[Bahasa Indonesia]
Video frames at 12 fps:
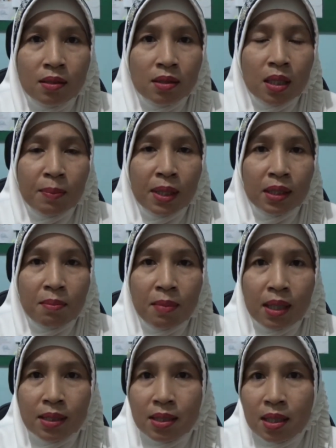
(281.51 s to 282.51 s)
sesama
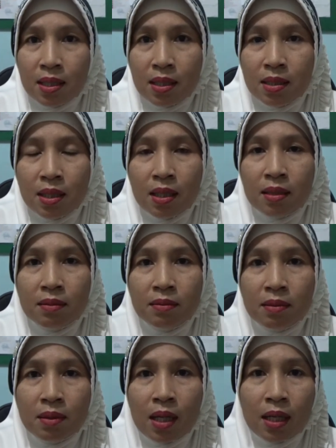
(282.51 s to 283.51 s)
temannya yang
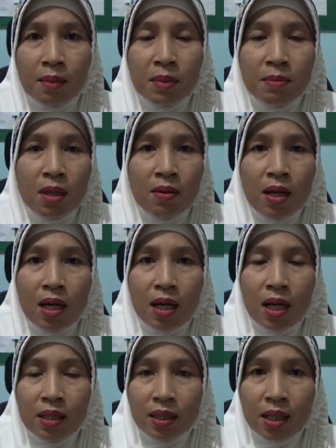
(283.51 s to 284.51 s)
akan membawa
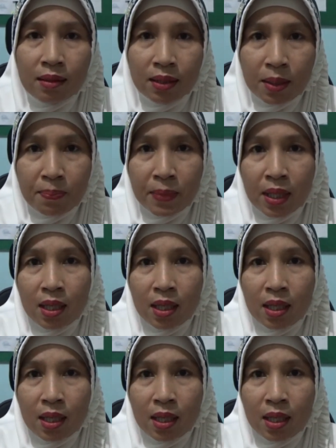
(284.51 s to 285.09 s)
hal-hal negatif.